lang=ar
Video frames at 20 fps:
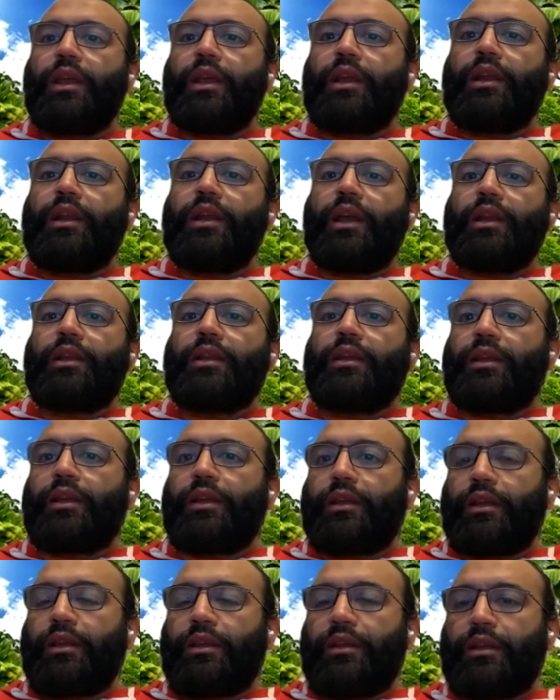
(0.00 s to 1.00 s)
اللي
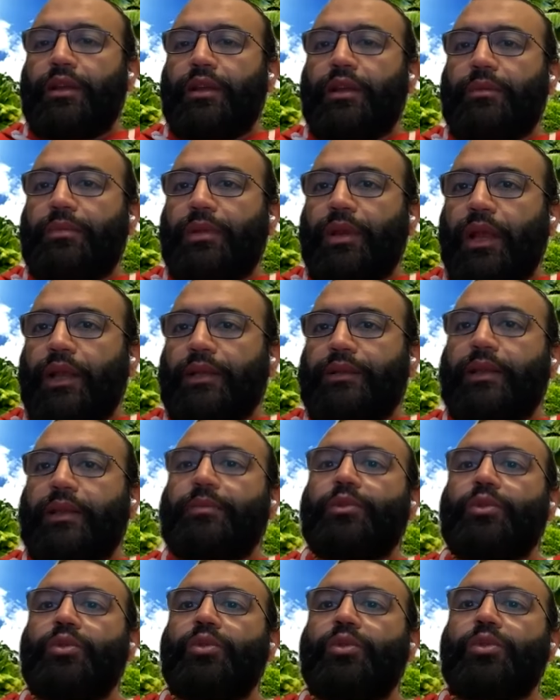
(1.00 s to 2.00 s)
احنا آه،
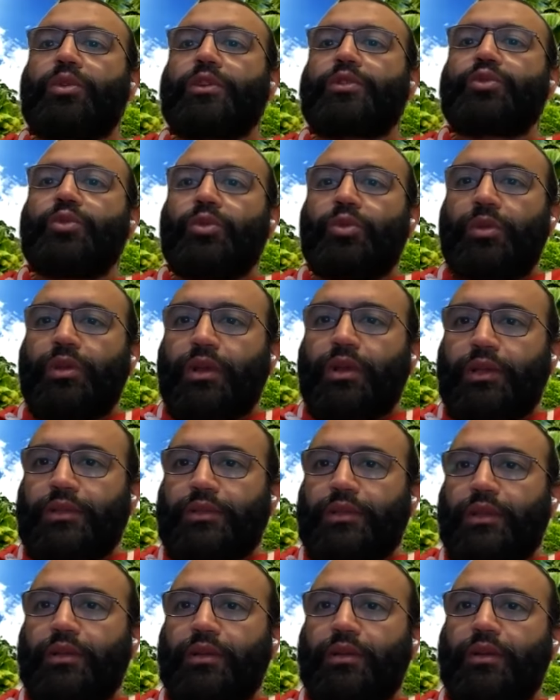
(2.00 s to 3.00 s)
بنعتبره رسول الله
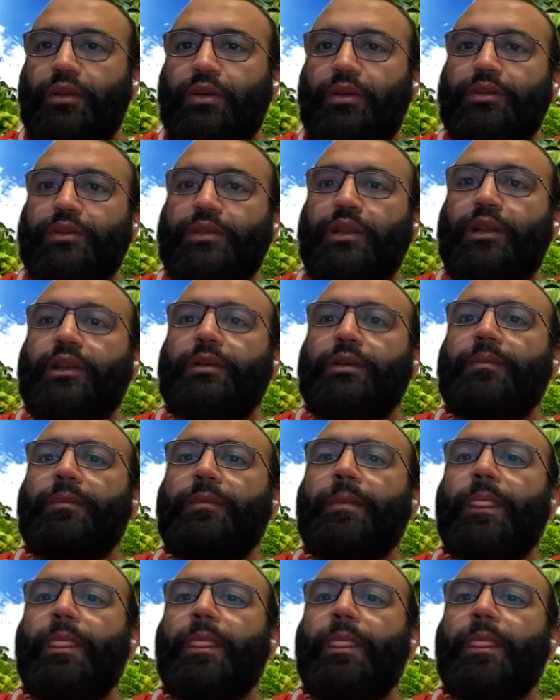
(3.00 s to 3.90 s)
صلى الله عليه وسلم